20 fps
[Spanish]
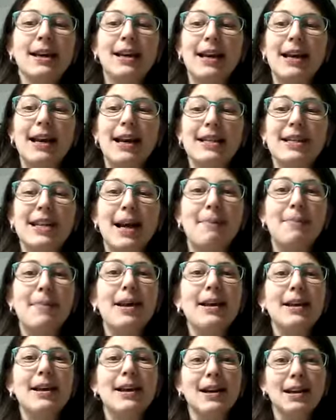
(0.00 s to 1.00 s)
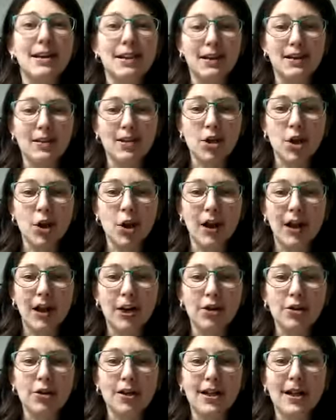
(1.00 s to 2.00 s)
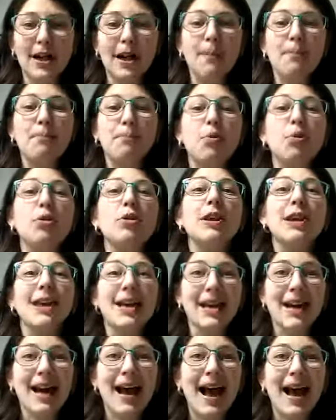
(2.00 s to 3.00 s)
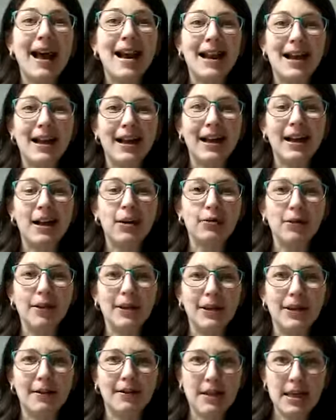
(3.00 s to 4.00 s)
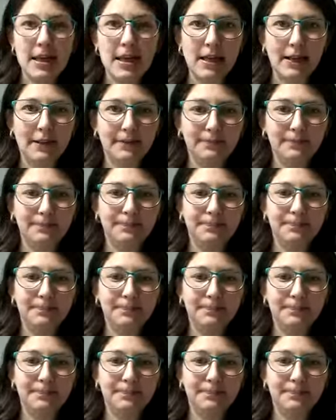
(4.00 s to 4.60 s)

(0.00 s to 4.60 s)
que la llamada restricción calórica pudiera alargar nuestra vida.